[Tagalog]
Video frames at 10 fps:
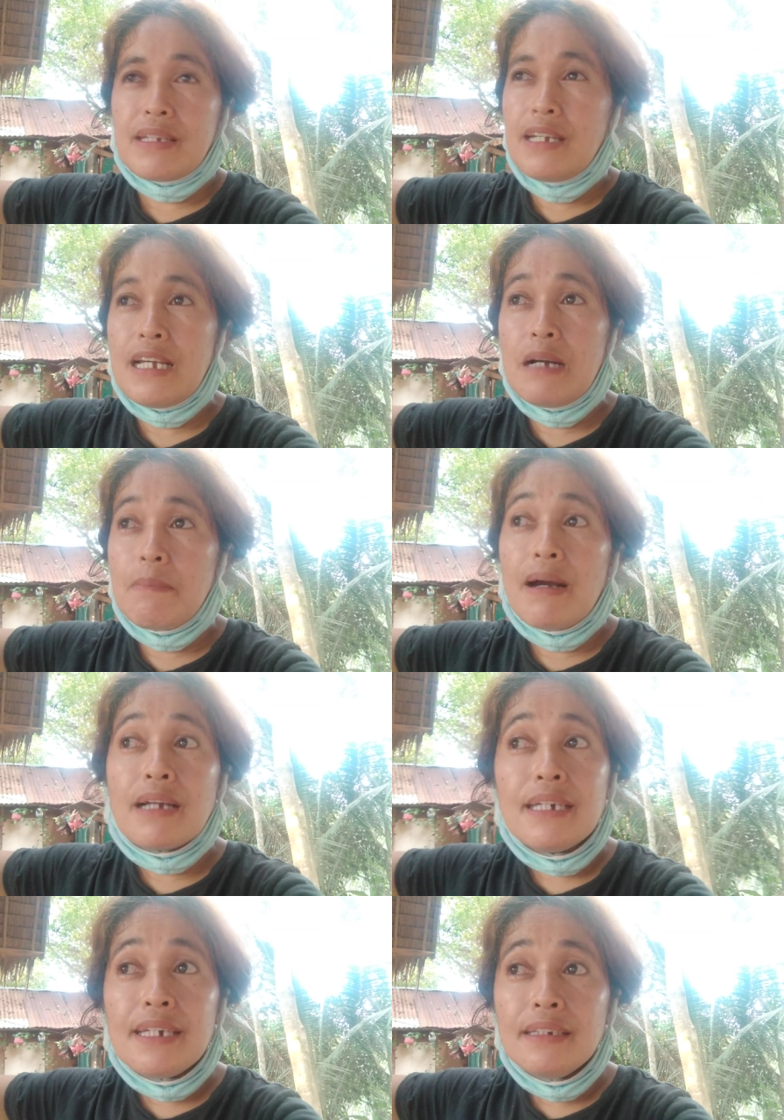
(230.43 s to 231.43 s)
Kaya
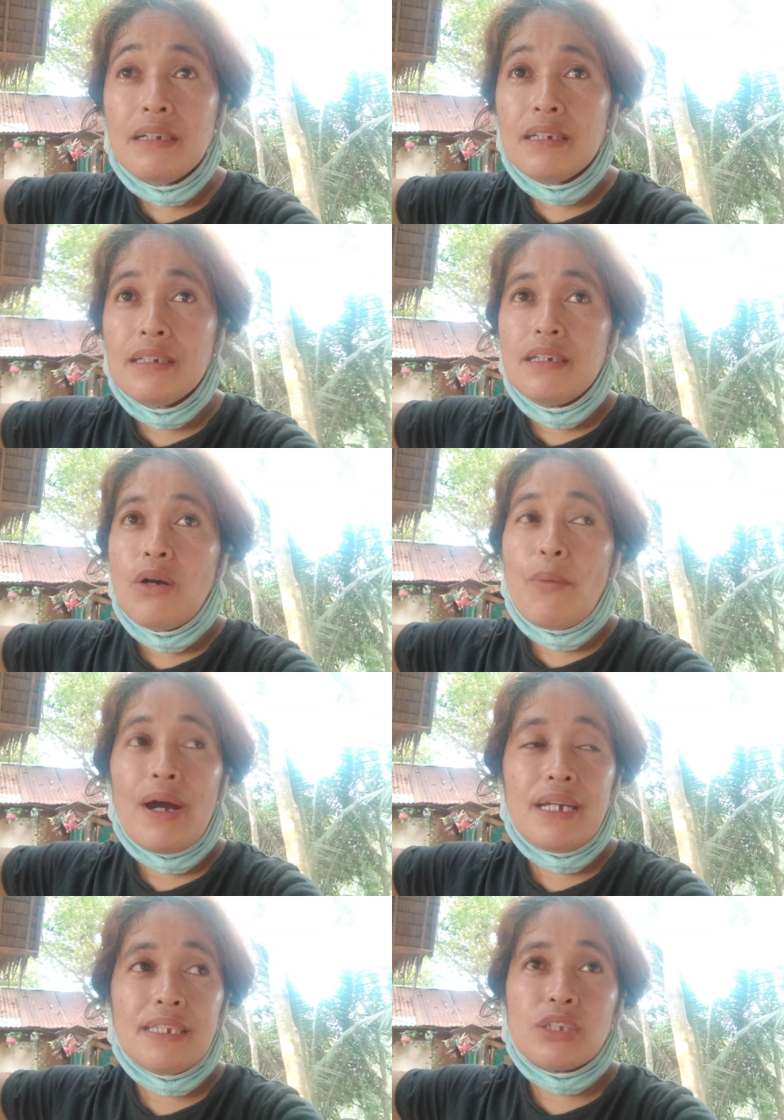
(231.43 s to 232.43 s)
maging
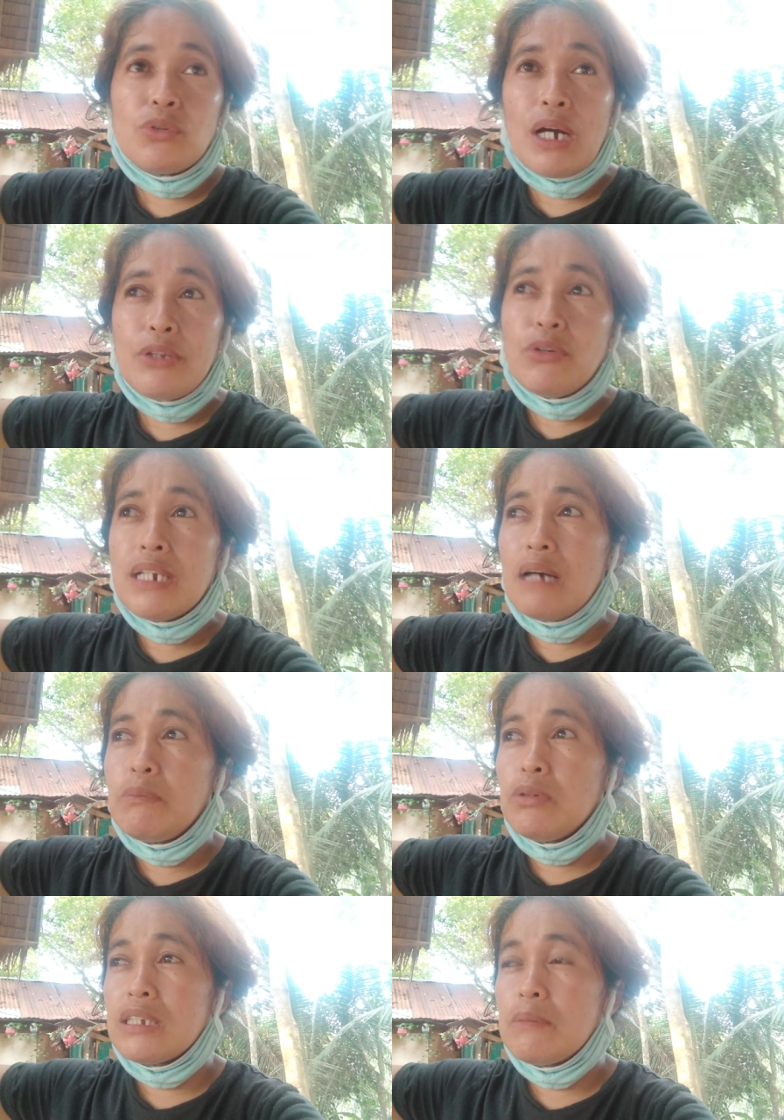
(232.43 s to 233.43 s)
wais kung anong
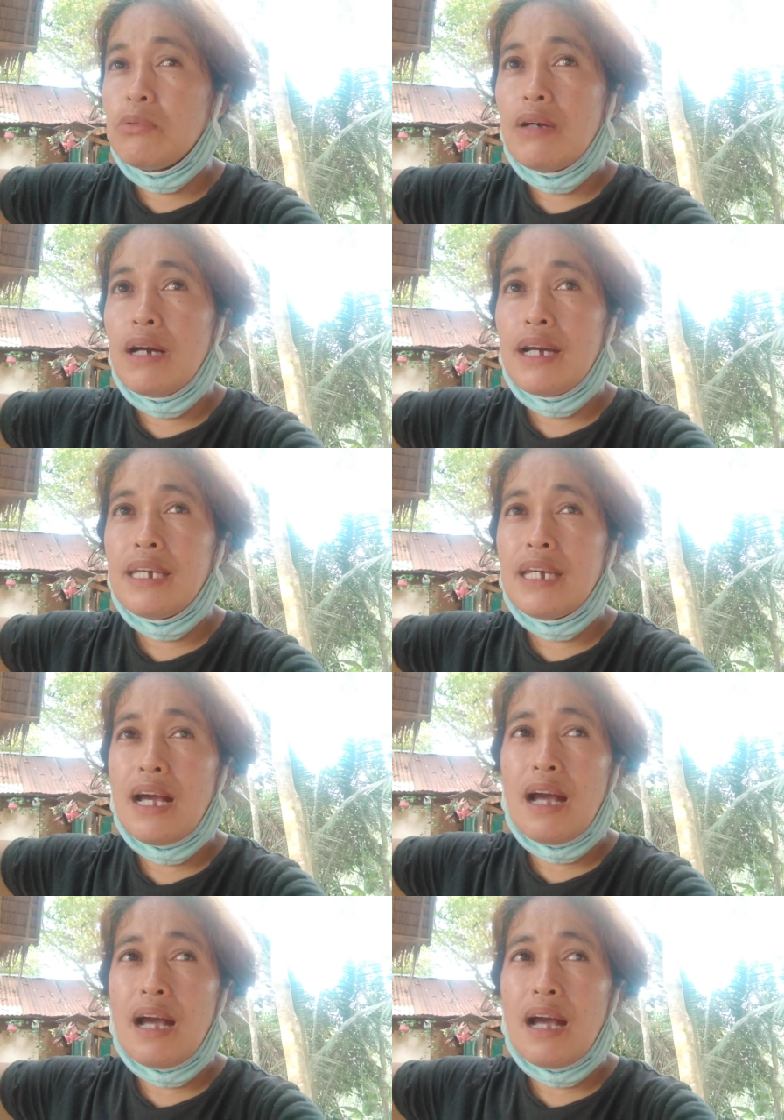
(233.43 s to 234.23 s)
naabot sa buhay,